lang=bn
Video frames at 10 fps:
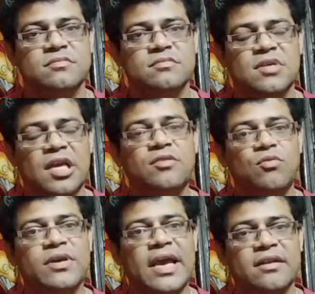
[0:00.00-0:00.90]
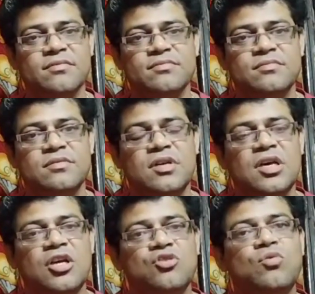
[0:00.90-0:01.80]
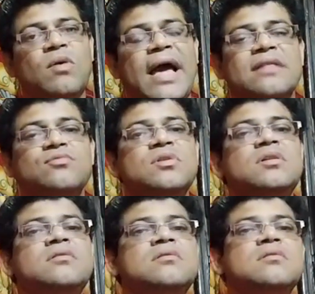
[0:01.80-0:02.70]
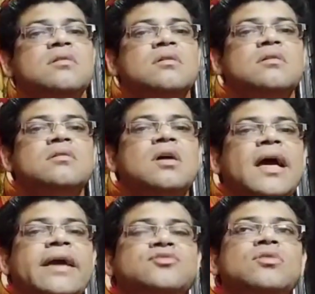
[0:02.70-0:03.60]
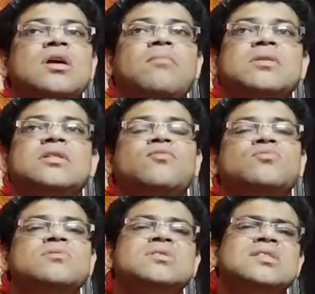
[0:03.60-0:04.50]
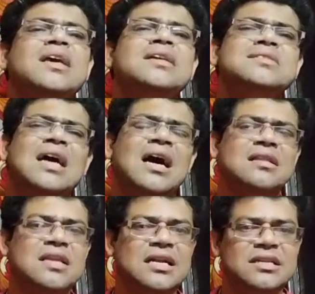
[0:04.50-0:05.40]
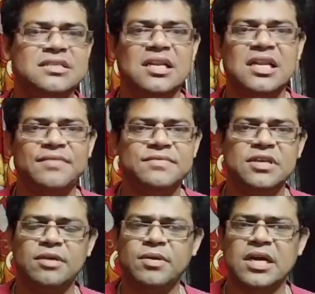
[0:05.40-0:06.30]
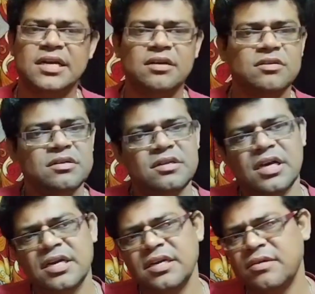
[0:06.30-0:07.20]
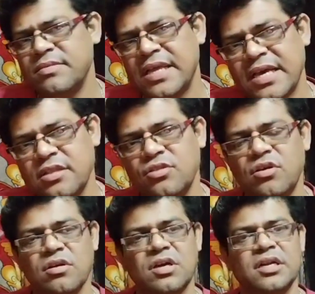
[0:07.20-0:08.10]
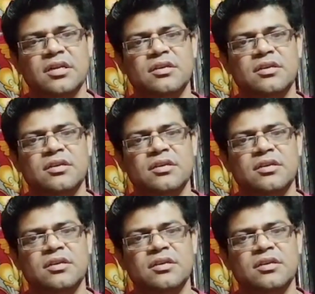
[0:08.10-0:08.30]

এইগুলো কেন তো এতদিন অ্যাকচুয়ালি আমাদের দেখুন সে যা তার নিজের লাইফ যেভাবে কাটাক না কাটা আমার দেখার দরকার নেই